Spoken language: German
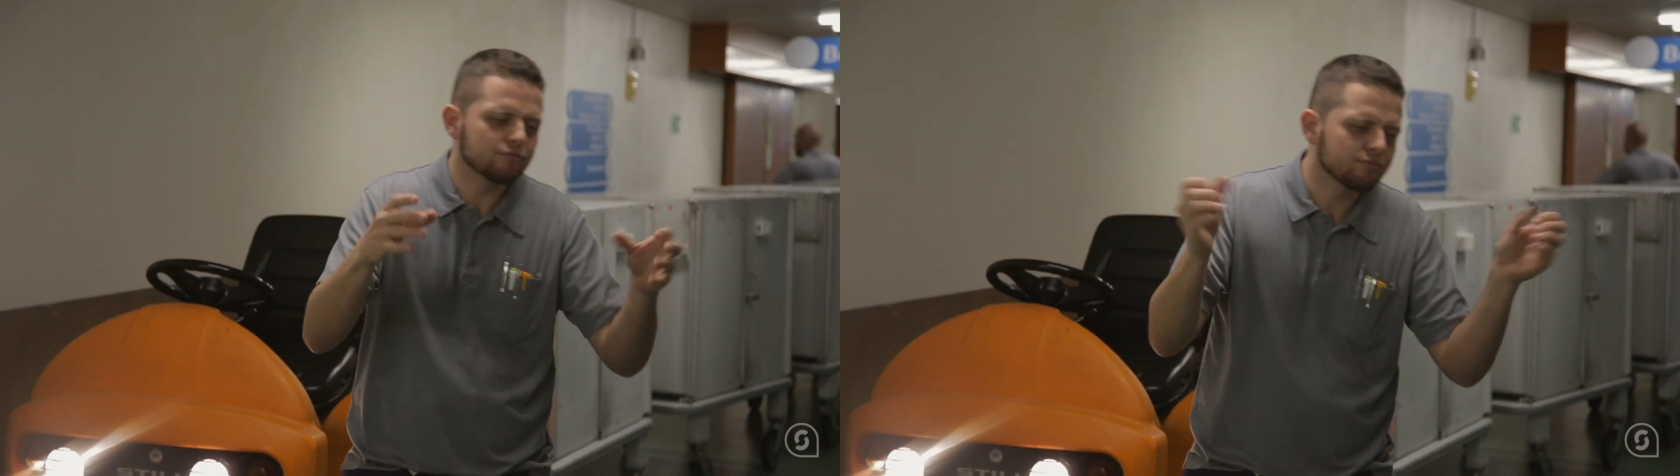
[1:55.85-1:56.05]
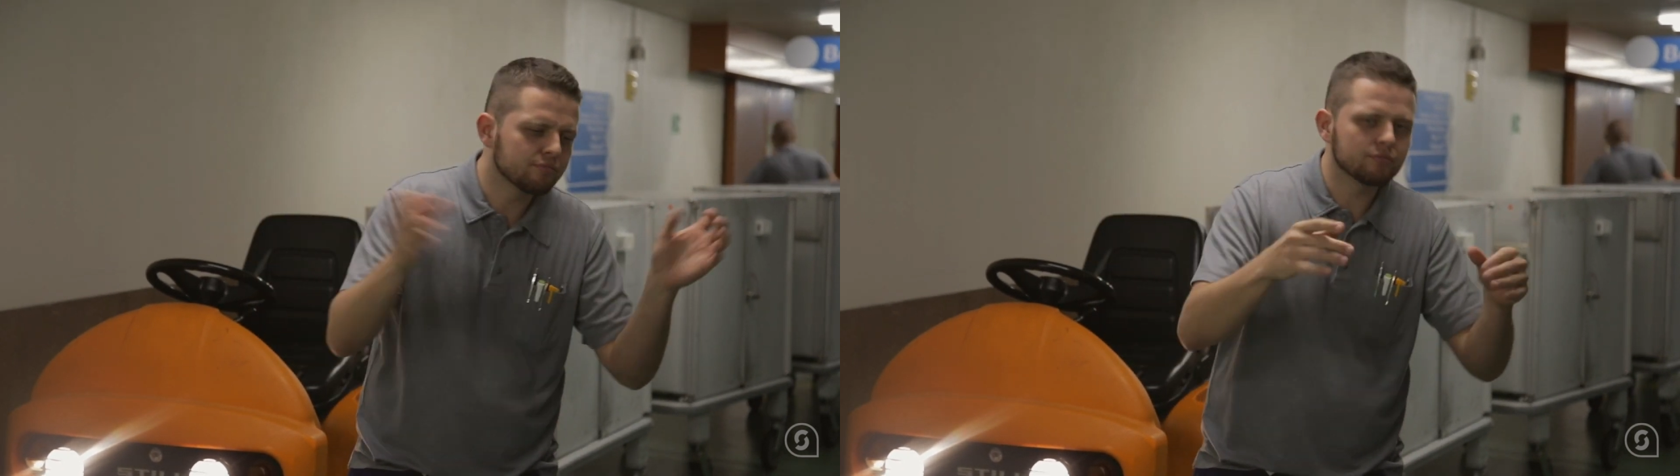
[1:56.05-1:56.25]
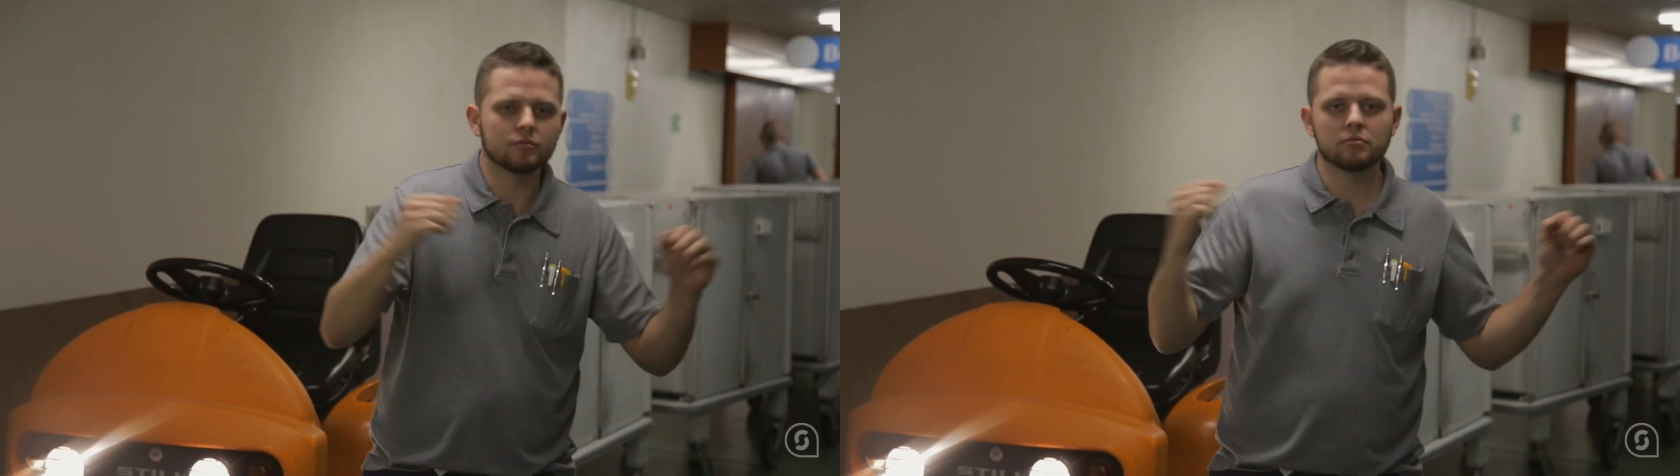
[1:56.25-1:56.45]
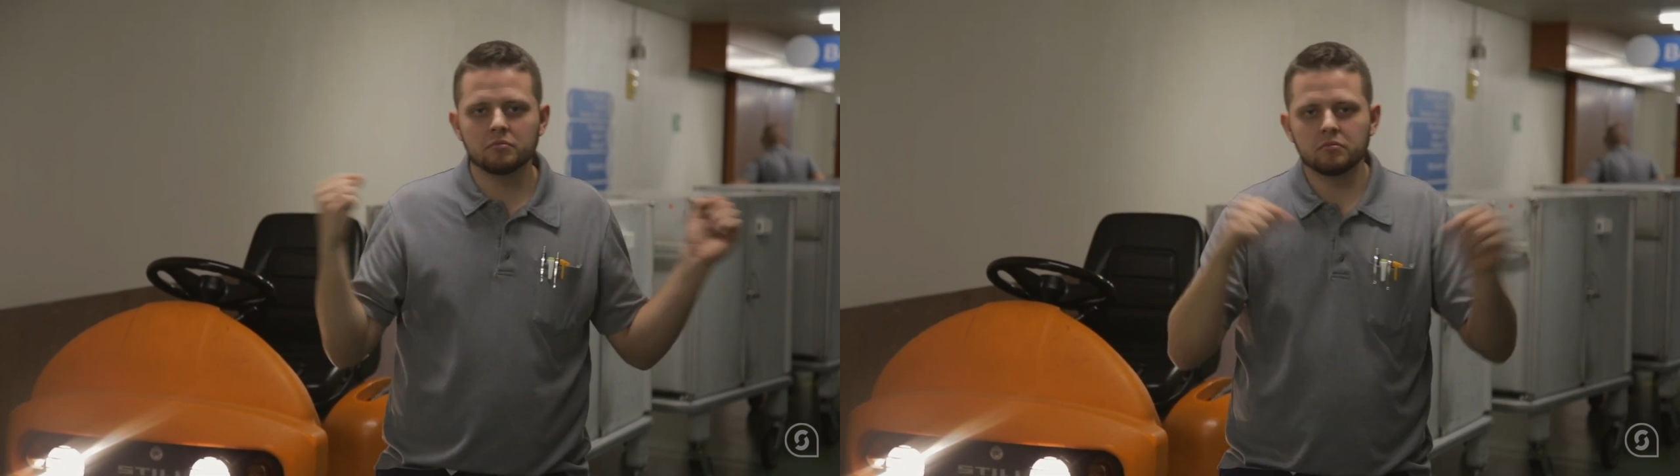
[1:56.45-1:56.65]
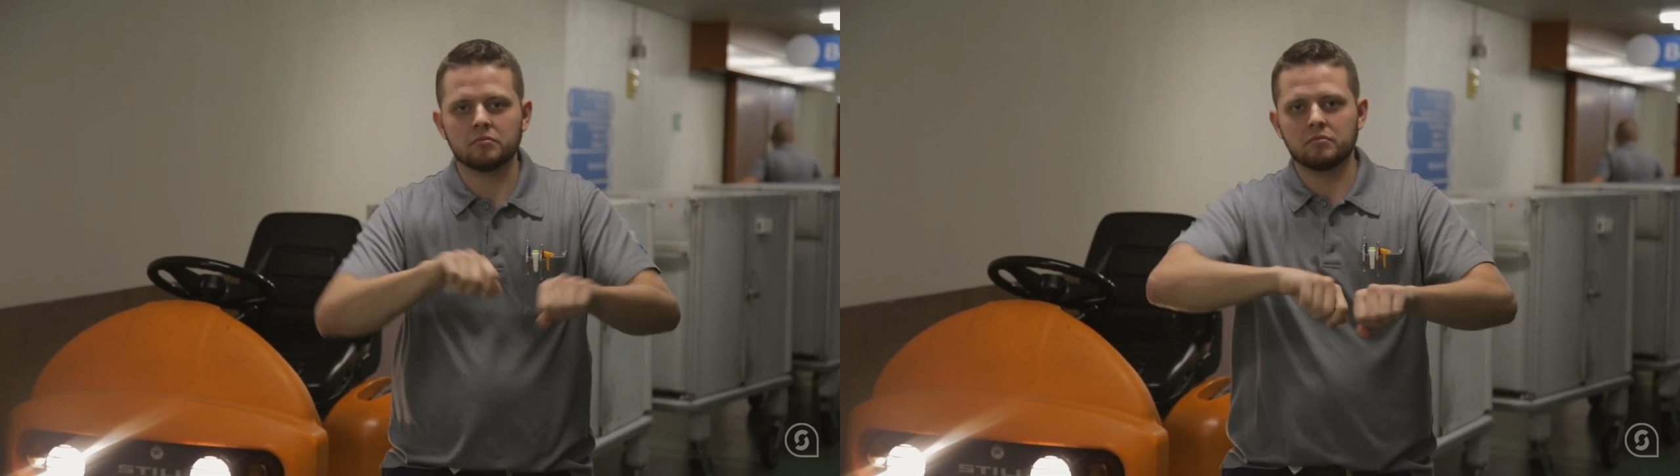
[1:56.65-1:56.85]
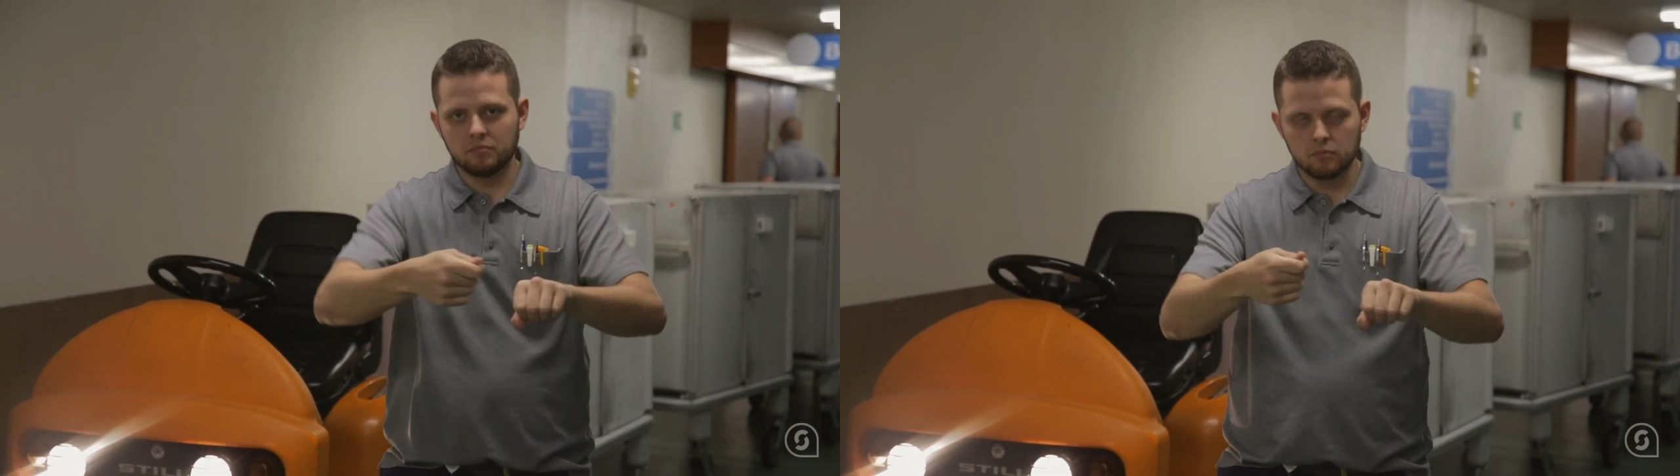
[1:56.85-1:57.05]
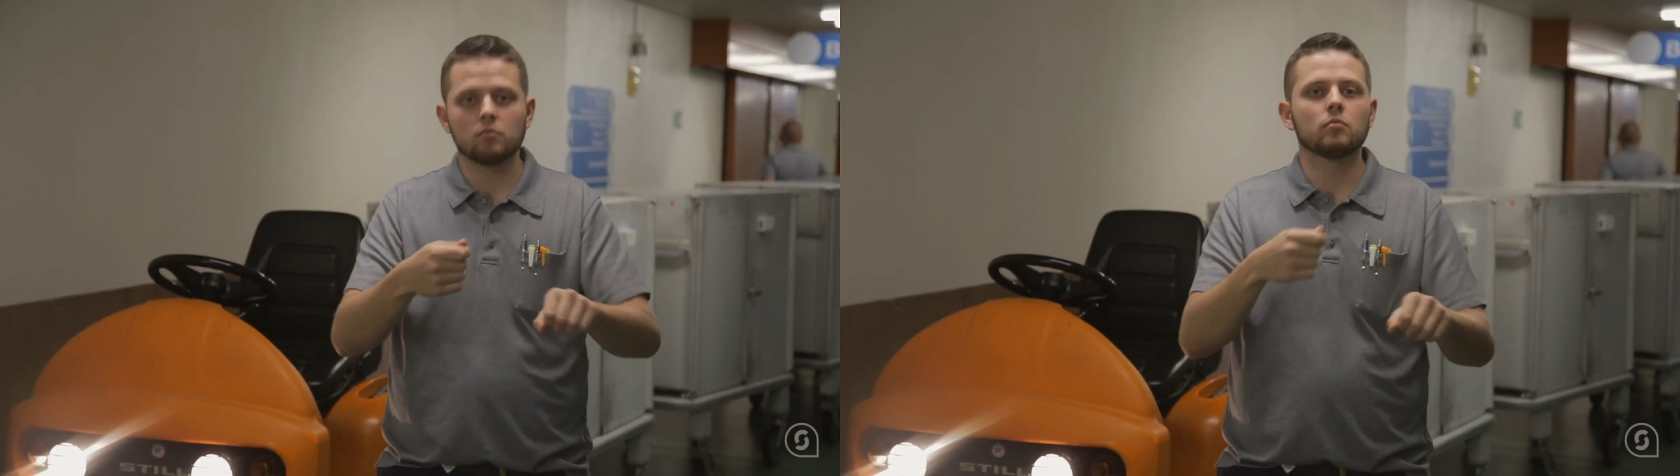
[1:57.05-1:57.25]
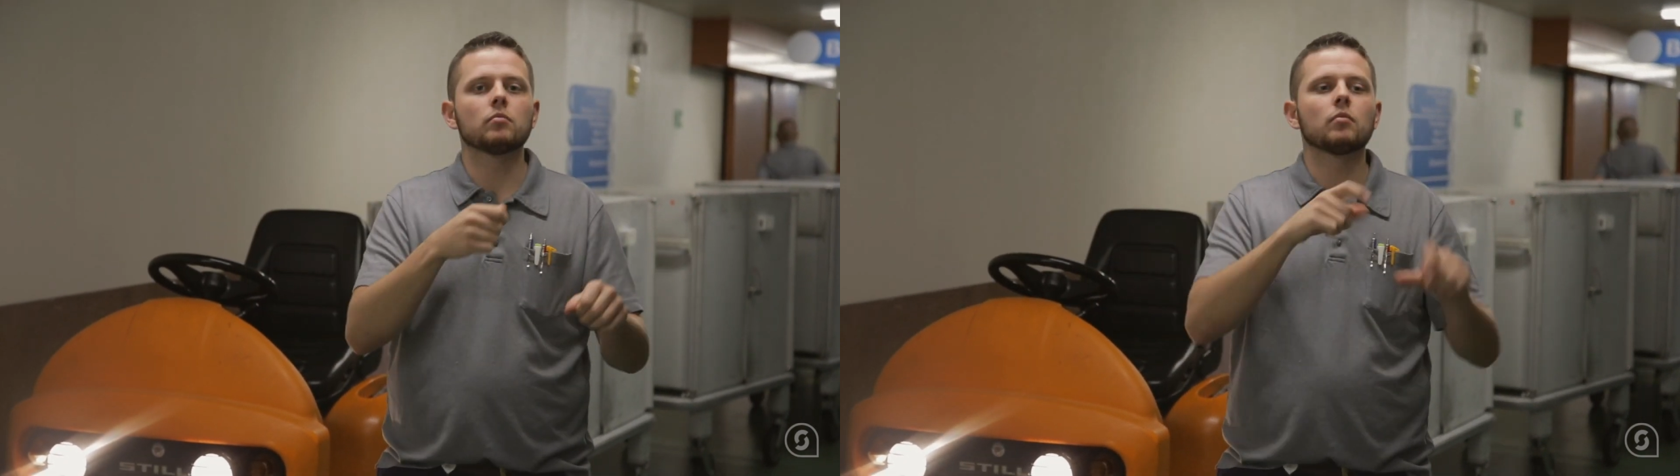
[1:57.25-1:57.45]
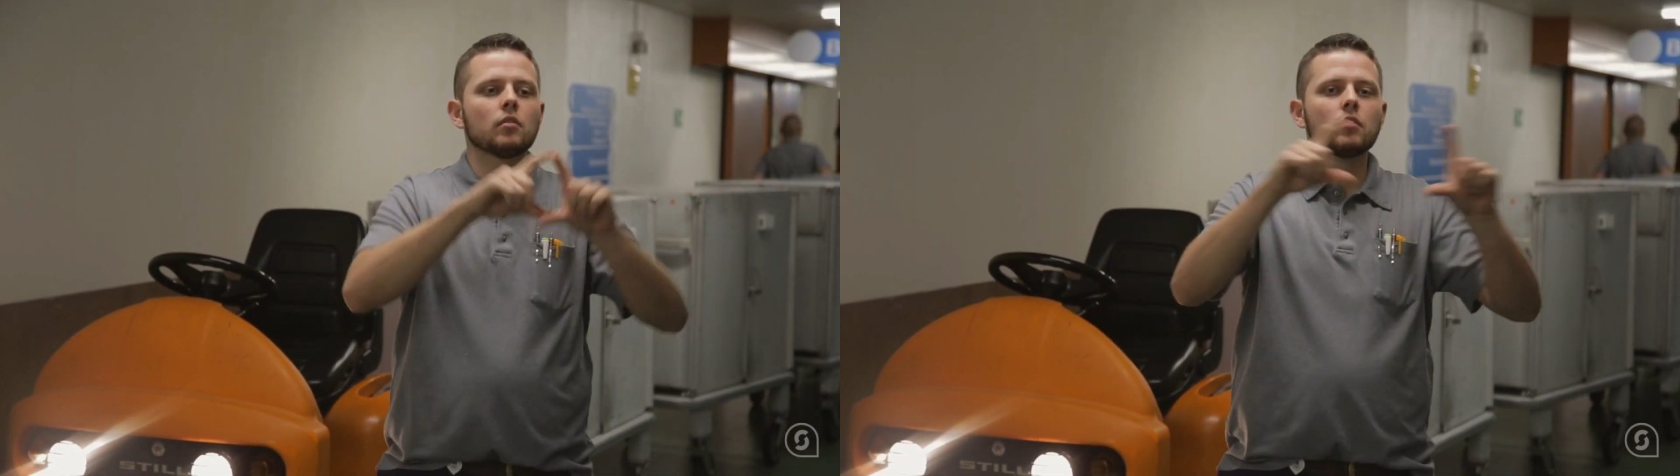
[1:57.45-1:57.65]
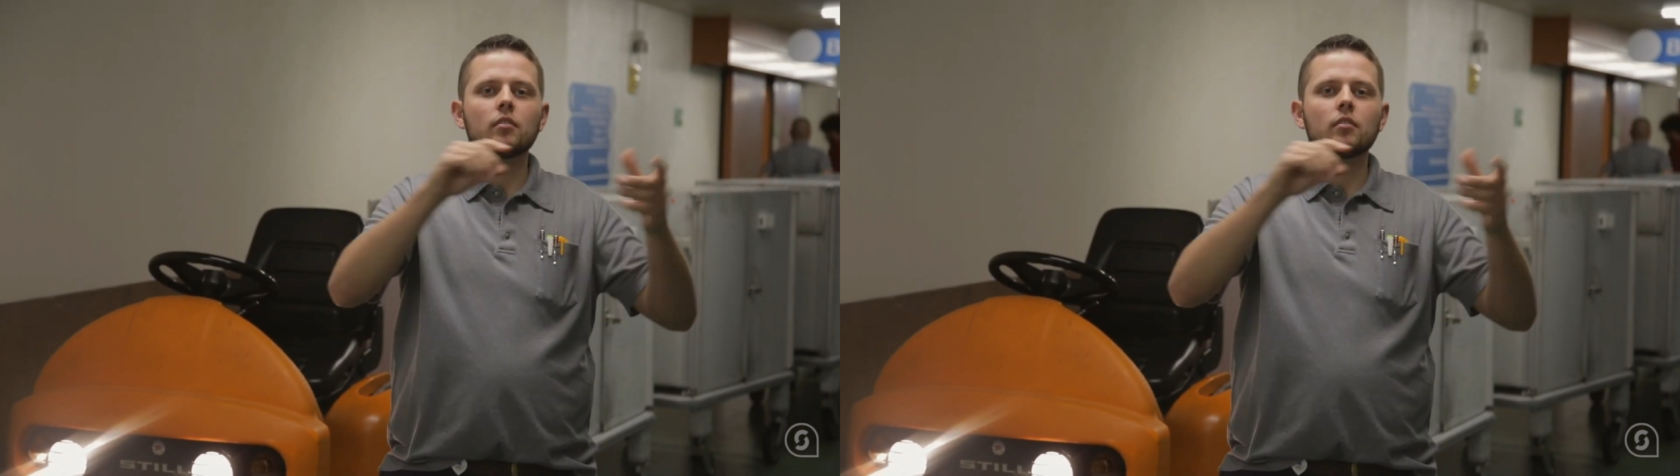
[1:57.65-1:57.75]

zusammengestellte Material.